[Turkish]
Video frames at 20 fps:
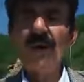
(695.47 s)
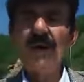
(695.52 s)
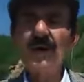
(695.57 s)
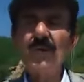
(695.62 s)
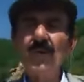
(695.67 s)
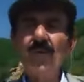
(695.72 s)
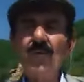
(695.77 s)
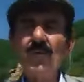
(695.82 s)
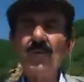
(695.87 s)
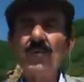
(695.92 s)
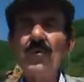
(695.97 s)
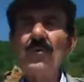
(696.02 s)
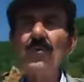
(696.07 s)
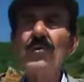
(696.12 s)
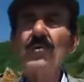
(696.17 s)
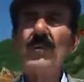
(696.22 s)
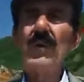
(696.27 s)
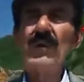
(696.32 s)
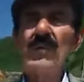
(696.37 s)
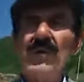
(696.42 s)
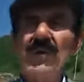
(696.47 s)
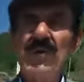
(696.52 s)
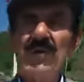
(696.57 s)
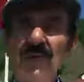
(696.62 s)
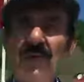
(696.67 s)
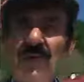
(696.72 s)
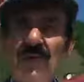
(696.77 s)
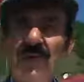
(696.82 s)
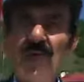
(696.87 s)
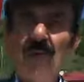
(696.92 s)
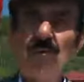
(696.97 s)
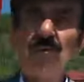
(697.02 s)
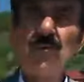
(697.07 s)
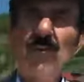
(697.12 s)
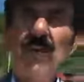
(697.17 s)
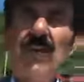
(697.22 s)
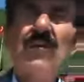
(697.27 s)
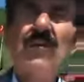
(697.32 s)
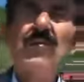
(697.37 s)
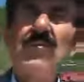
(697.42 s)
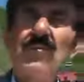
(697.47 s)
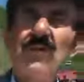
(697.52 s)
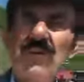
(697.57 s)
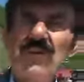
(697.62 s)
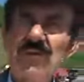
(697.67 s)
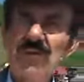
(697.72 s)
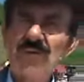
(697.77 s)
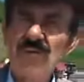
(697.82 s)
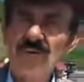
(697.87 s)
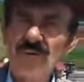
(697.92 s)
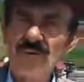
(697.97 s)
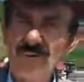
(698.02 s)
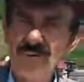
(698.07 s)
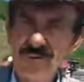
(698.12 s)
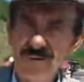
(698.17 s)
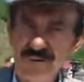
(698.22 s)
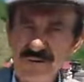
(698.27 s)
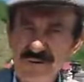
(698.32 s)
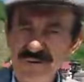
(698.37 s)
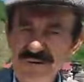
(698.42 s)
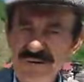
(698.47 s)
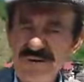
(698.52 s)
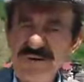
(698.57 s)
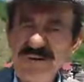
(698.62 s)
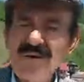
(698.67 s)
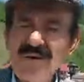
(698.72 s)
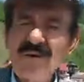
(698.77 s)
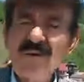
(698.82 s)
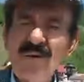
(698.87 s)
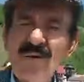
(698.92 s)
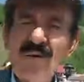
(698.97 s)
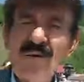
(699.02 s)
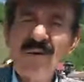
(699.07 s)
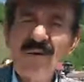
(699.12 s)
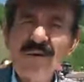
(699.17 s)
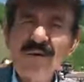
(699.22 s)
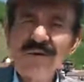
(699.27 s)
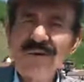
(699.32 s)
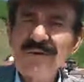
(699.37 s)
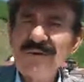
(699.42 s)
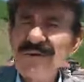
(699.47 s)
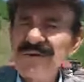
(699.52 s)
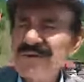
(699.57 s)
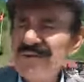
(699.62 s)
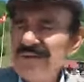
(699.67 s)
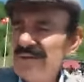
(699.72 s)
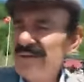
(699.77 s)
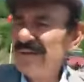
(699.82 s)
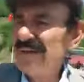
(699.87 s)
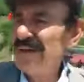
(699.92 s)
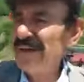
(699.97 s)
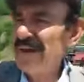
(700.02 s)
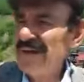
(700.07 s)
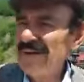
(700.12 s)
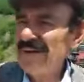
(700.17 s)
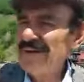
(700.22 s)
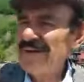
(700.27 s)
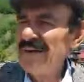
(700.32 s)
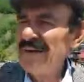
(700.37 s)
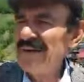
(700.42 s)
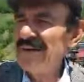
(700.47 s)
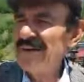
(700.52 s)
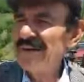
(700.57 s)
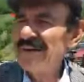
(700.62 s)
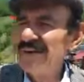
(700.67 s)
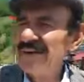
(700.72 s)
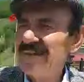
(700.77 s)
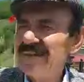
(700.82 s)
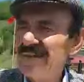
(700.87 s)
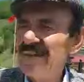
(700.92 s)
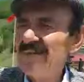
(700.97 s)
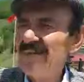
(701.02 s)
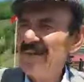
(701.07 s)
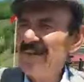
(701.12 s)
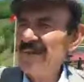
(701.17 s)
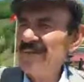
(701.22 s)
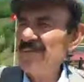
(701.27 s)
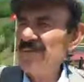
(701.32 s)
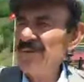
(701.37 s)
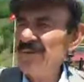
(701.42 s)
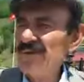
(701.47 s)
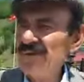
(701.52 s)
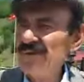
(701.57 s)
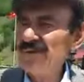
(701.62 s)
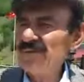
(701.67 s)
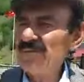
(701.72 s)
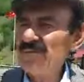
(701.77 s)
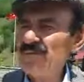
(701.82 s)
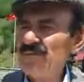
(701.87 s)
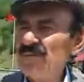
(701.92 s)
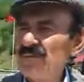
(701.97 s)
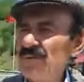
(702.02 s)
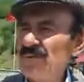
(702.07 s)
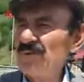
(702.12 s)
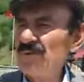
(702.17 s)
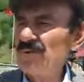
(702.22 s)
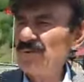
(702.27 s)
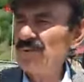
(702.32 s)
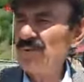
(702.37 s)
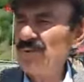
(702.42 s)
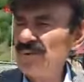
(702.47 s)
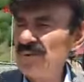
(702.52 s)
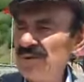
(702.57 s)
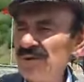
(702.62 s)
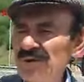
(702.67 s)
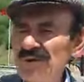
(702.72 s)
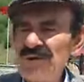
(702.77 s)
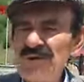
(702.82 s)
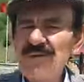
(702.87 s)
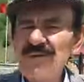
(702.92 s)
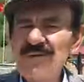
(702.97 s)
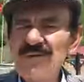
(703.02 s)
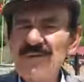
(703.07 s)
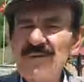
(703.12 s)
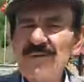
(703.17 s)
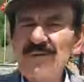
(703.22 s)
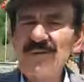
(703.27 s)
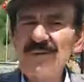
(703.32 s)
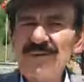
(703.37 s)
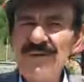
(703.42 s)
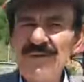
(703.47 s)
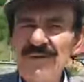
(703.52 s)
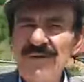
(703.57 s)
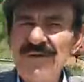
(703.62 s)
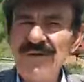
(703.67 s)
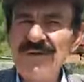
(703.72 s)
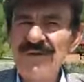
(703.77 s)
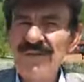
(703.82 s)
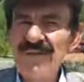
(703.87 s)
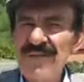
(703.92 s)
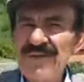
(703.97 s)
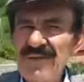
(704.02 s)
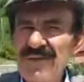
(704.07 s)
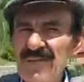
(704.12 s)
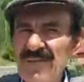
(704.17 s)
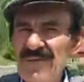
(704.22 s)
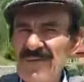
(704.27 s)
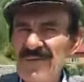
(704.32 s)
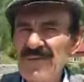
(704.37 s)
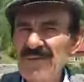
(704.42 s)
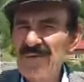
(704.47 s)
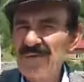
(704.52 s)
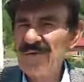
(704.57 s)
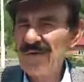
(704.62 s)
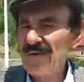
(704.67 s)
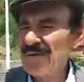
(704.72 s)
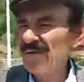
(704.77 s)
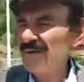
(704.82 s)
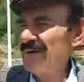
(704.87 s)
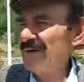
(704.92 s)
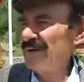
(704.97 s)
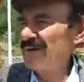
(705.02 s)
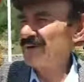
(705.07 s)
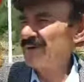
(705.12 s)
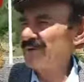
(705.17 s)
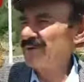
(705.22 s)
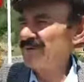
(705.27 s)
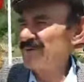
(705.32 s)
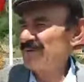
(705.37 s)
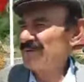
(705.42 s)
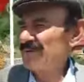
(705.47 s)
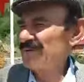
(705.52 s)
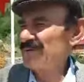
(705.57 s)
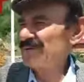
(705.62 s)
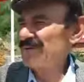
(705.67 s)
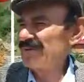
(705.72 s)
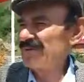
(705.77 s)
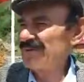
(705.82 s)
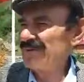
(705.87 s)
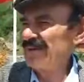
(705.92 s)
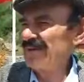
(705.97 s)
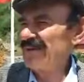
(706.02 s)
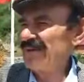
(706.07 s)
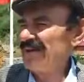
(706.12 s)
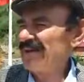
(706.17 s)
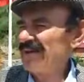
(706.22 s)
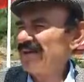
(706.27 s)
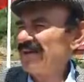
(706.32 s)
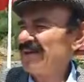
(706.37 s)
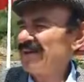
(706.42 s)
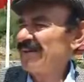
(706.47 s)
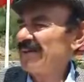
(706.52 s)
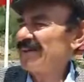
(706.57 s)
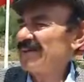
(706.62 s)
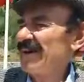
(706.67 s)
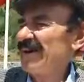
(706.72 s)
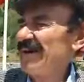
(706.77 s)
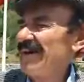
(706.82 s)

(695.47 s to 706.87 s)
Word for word: Ali'yi okuduğu yüzbaşı diyor ve Osmanlı yüzbaşısı oluyor. Yolun. O Ali de evleniyor. Üç çocuğu oluyor. İkisi çok iri. Biri ufak. Ufaka çüçül çüçül diyorlar. O